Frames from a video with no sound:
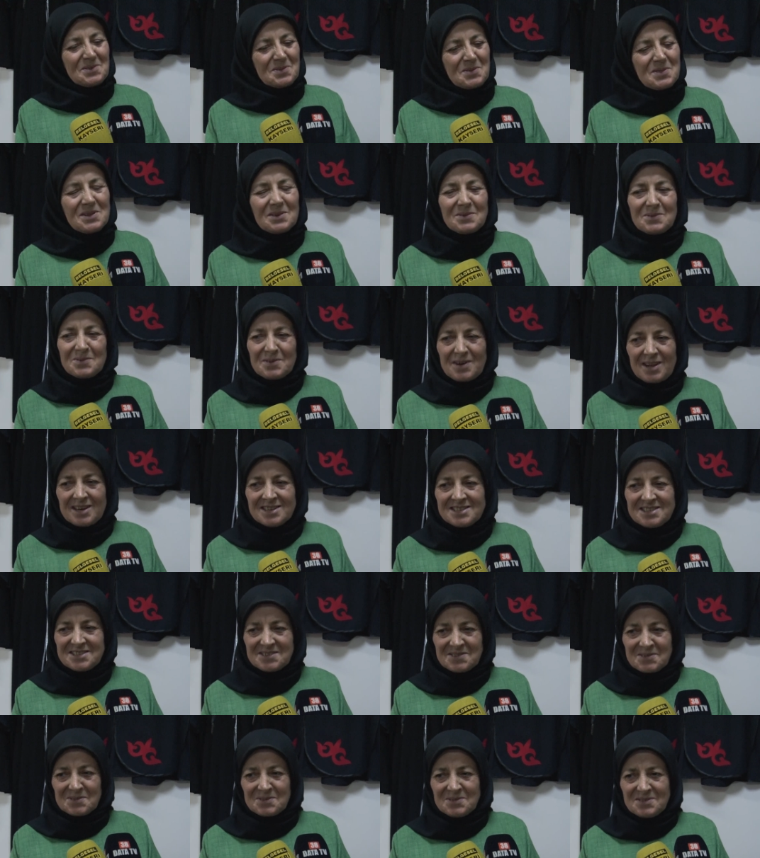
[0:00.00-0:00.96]
onunla
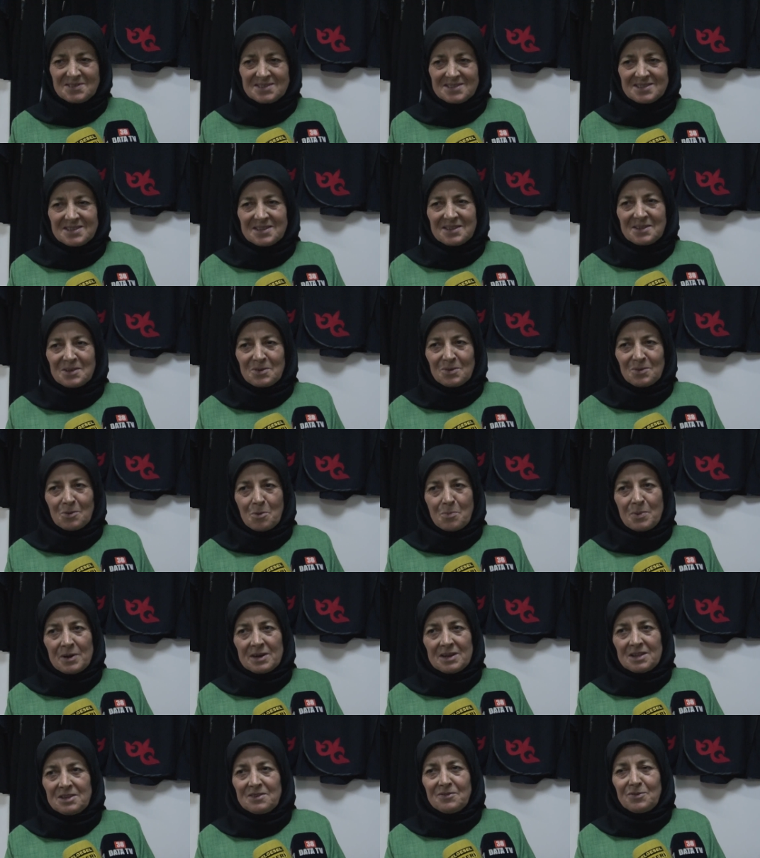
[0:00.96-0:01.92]
uğraşıyoruz.
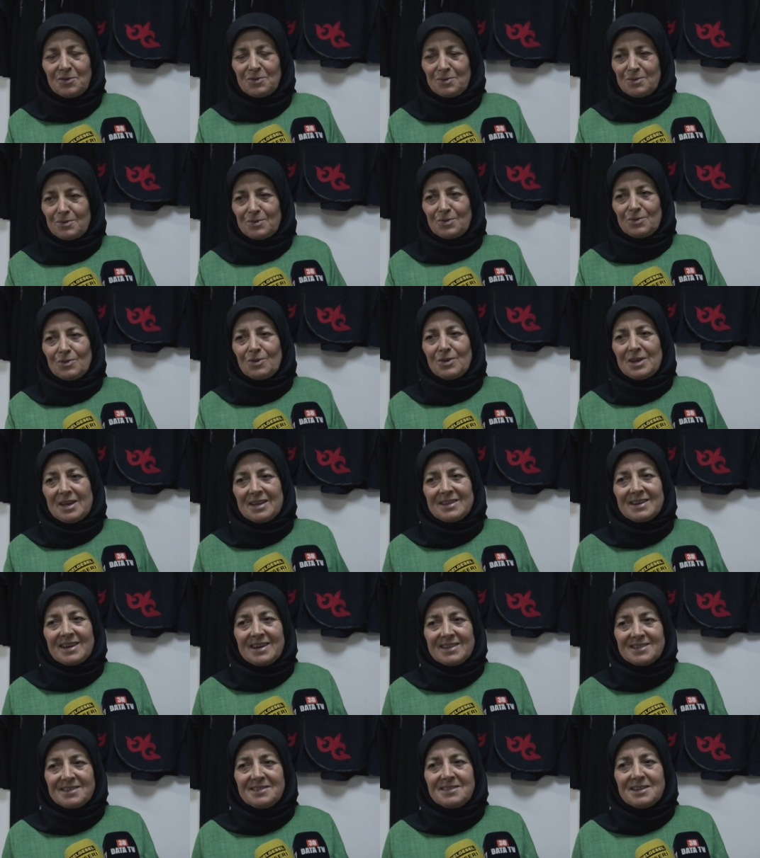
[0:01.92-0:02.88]
Kooperatif kurduk. Yani
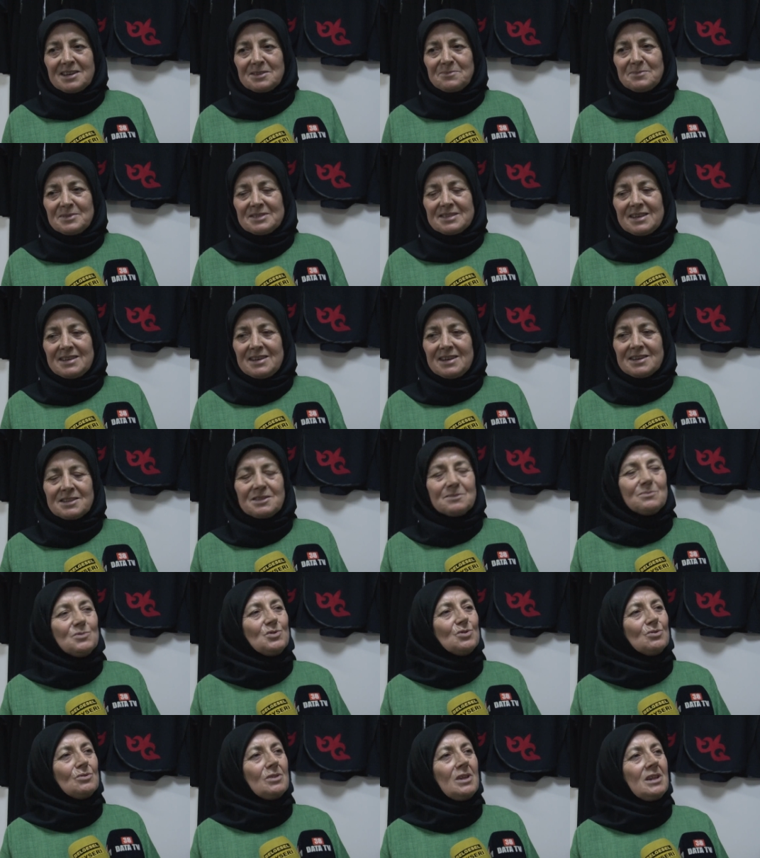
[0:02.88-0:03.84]
kadınlarımıza
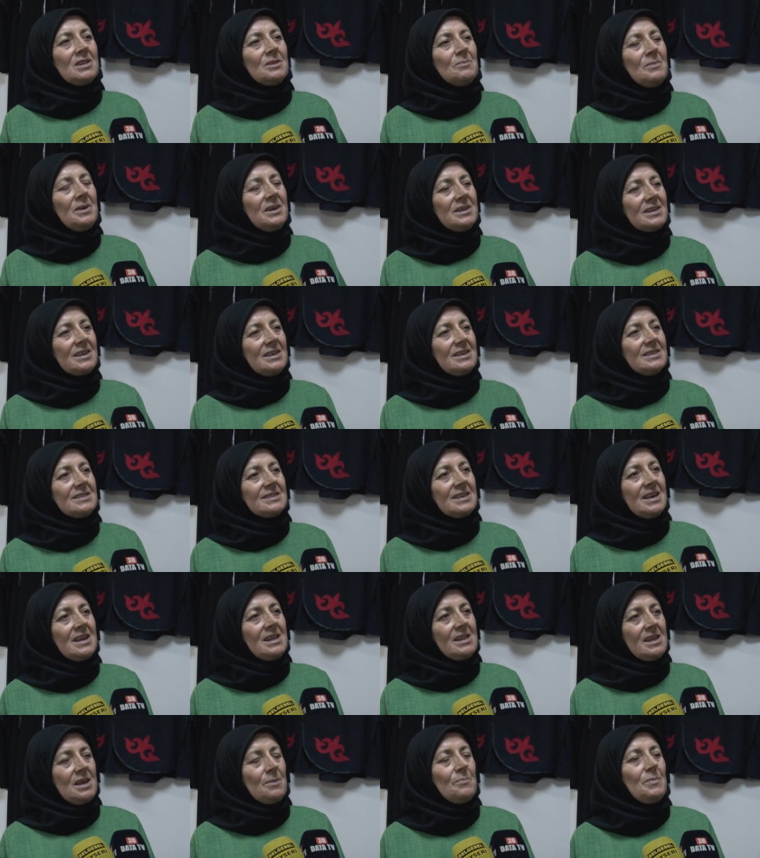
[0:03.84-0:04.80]
yardımcı olalım. Herkes
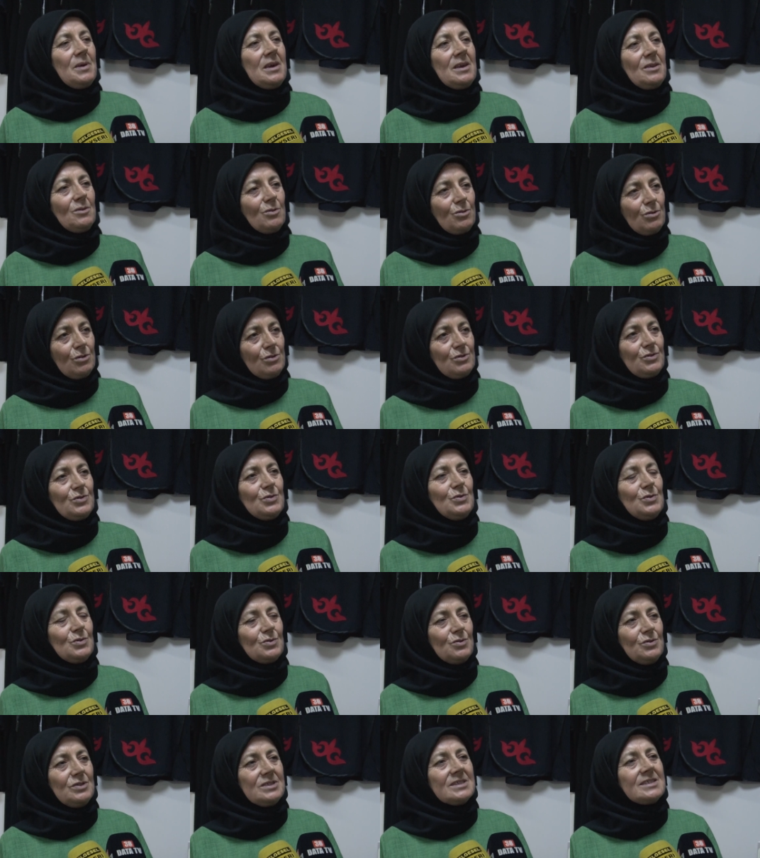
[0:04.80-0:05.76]
el emeğini, göz
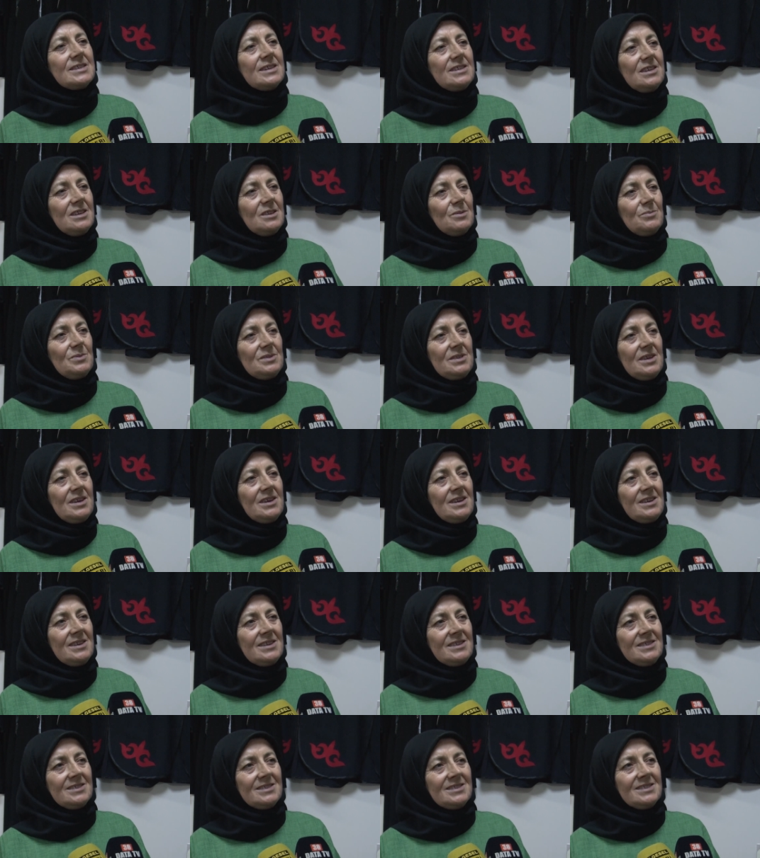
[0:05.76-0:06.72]
nürünü istediği gibi
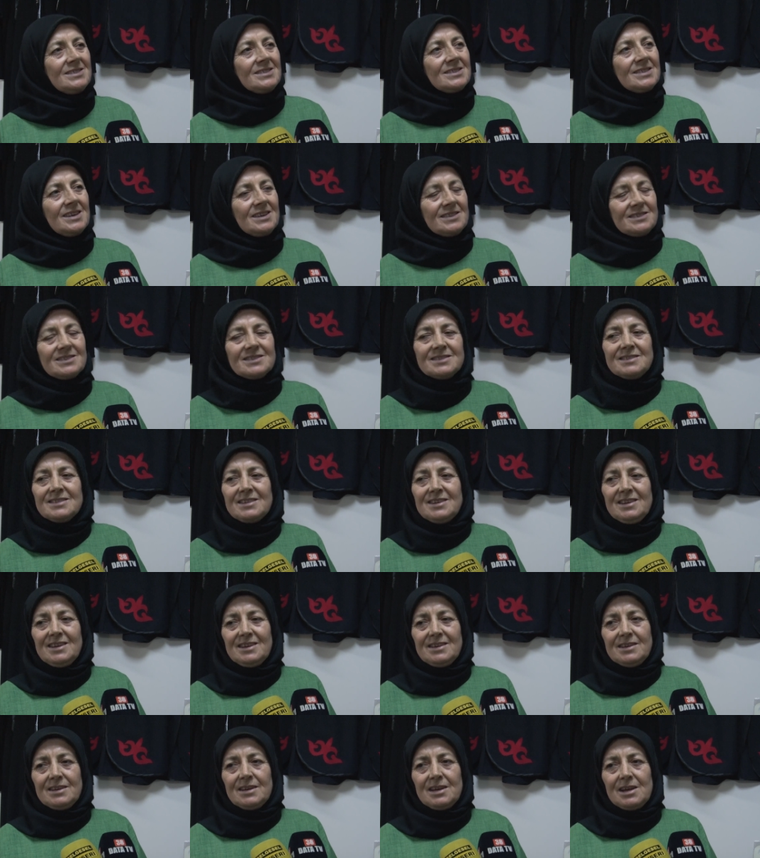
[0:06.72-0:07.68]
değerlendirsin, satsın
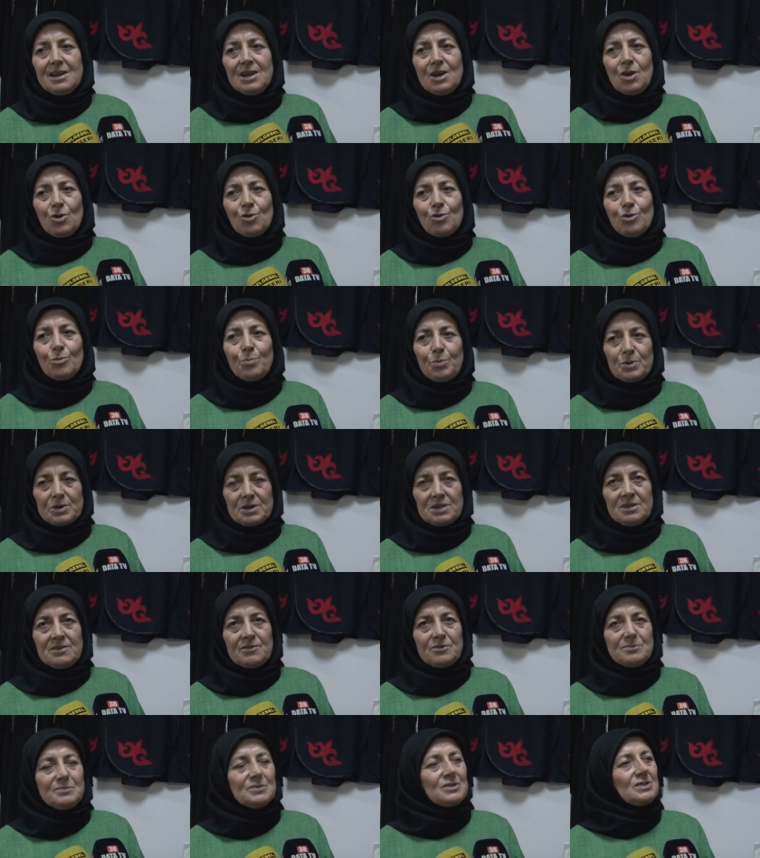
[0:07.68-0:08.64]
diye.
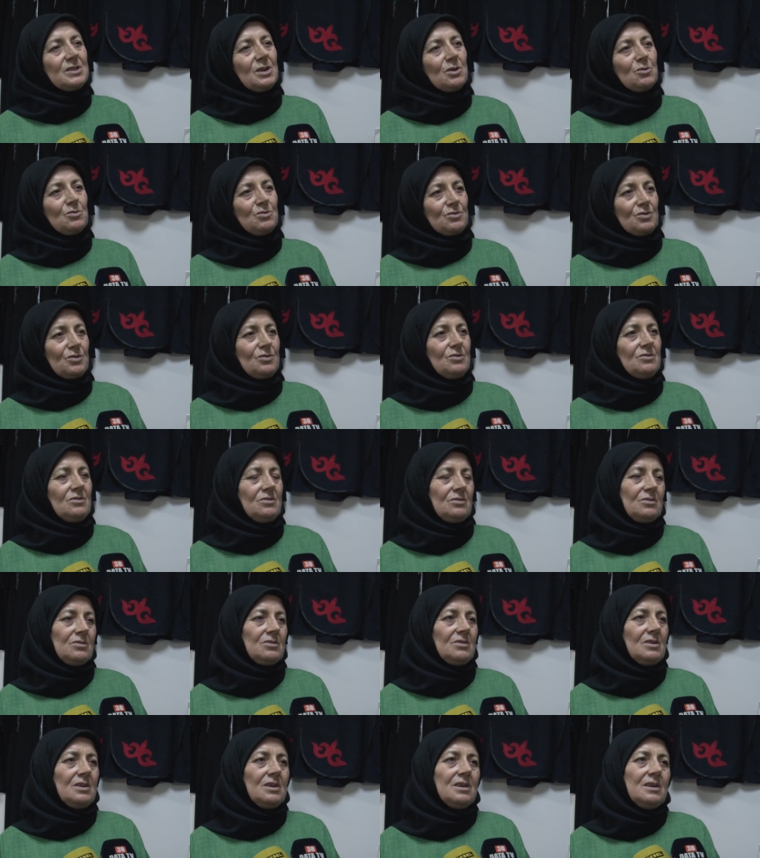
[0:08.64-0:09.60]
Kooperatifimizi de kurduk.
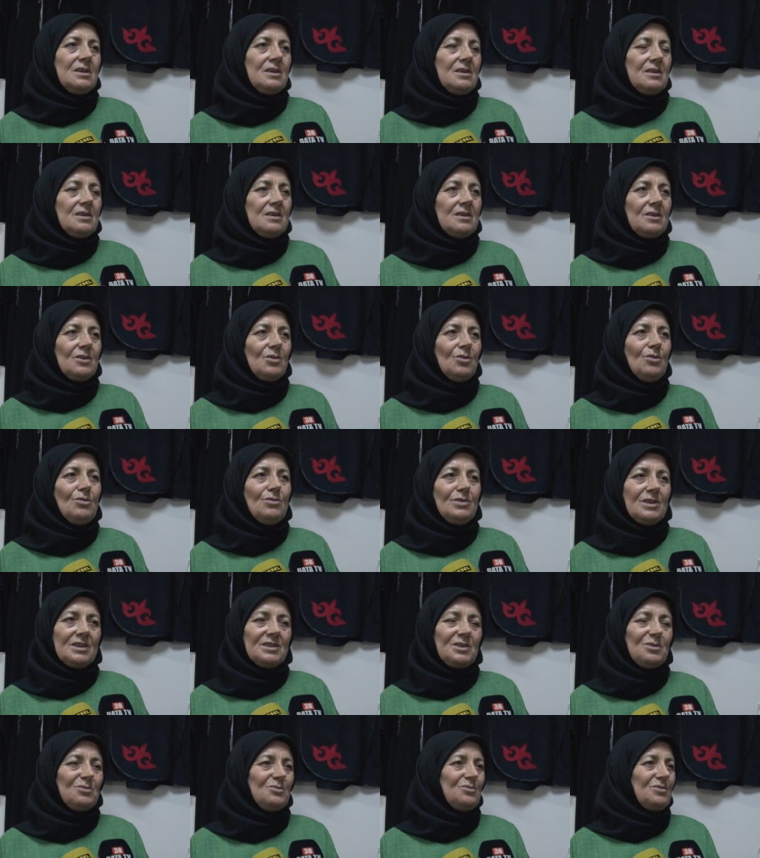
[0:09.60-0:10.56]

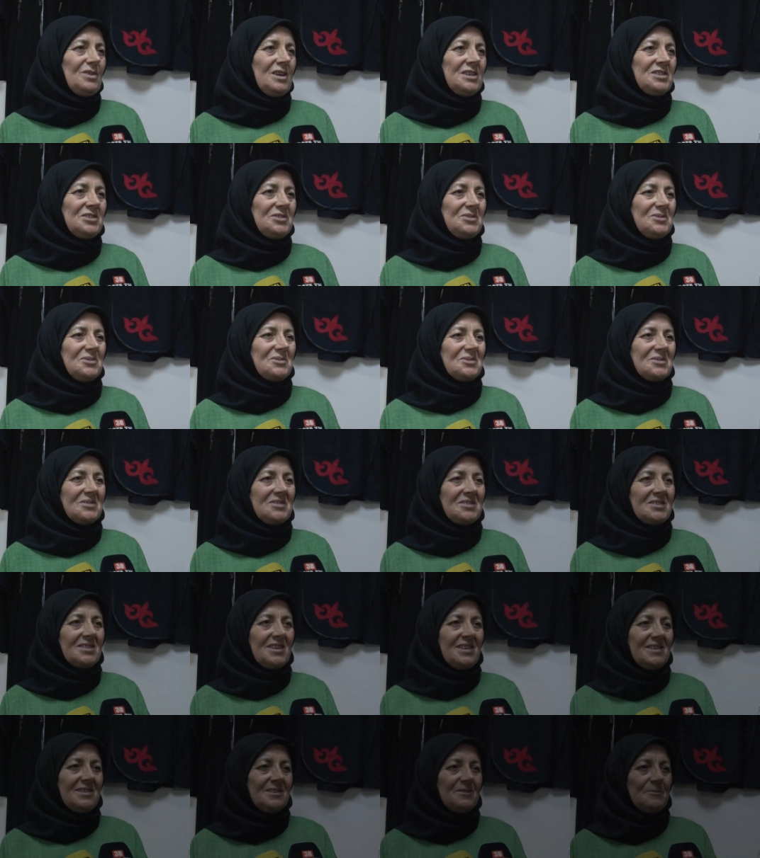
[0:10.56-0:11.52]
Onunla da uğraşıyoruz.